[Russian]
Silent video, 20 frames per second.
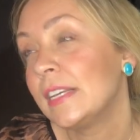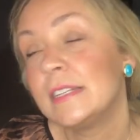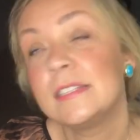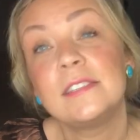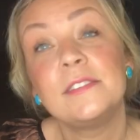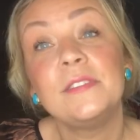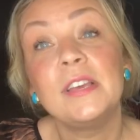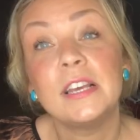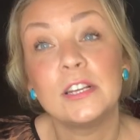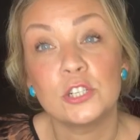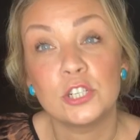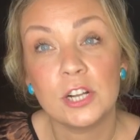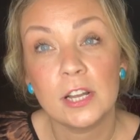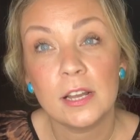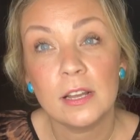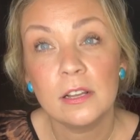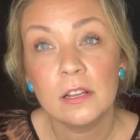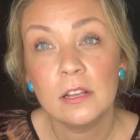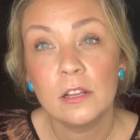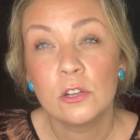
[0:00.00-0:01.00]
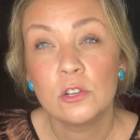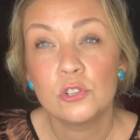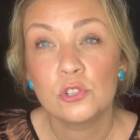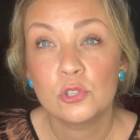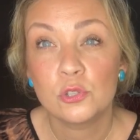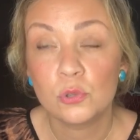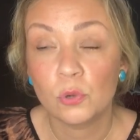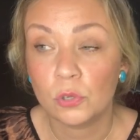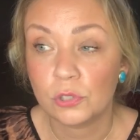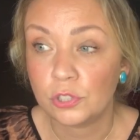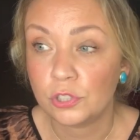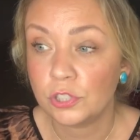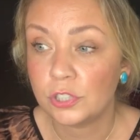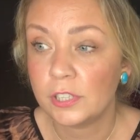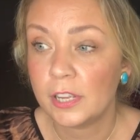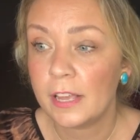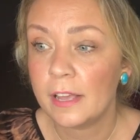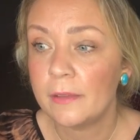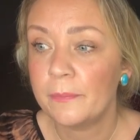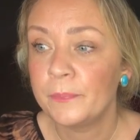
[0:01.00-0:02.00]
свежая,
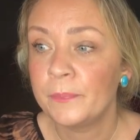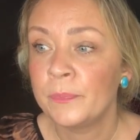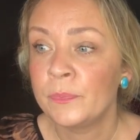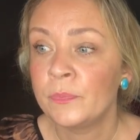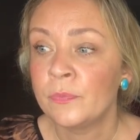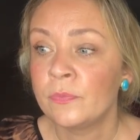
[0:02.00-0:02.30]
сочная,